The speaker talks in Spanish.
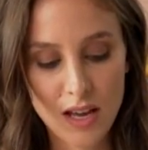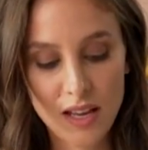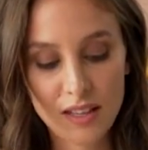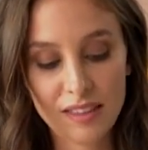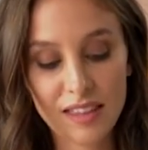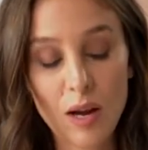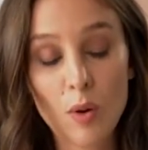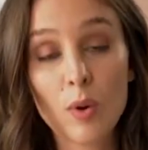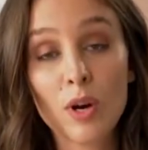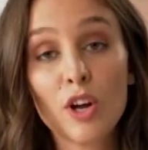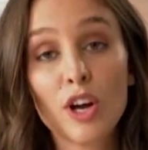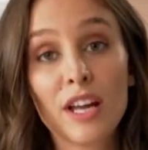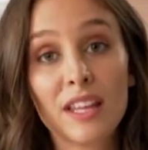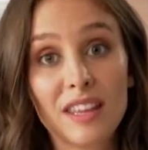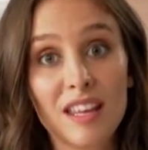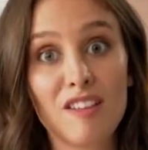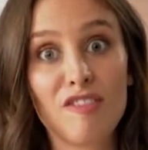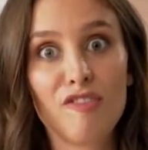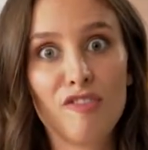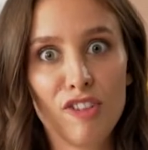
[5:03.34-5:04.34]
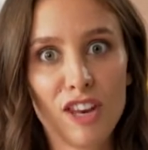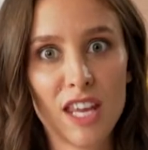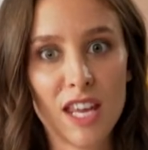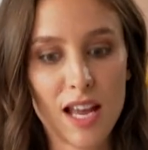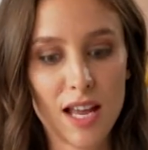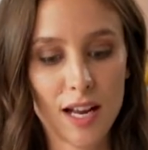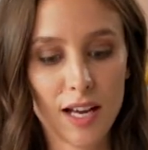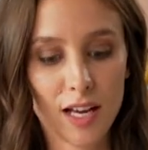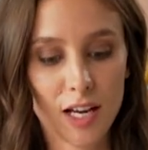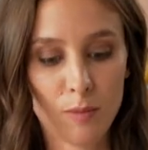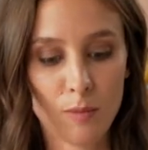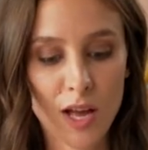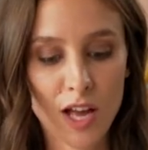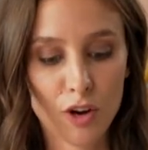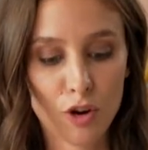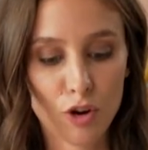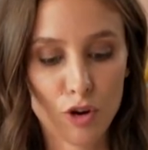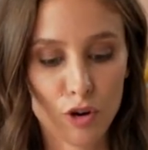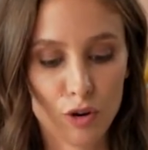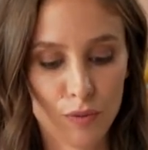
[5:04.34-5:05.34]
Está bueno que esté fría la crema
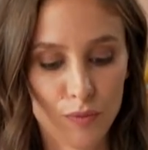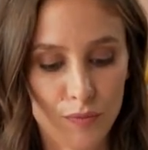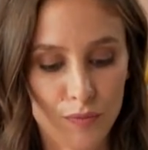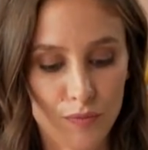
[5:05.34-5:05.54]
de coco.